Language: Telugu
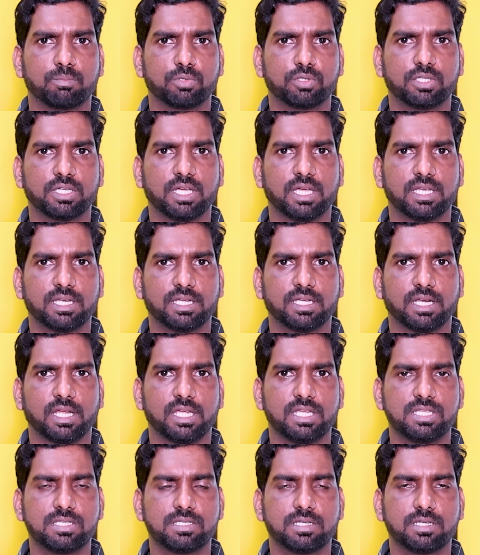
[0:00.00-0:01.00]
ముందుగానే
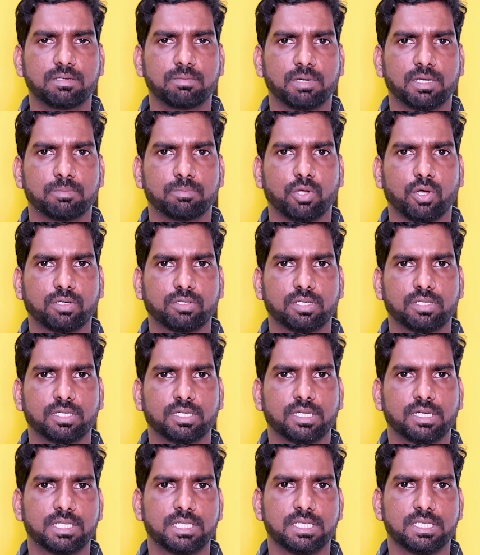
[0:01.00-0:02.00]
గ్రహించి మనం డాక్టర్
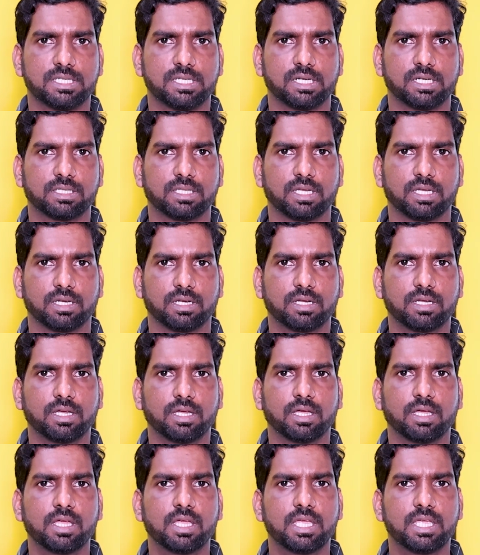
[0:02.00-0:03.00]
దగ్గర తీసుకెళ్తే కనుక
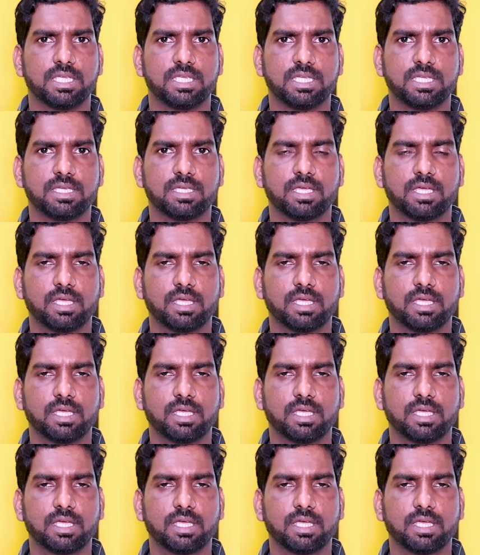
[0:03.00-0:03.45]
ఈ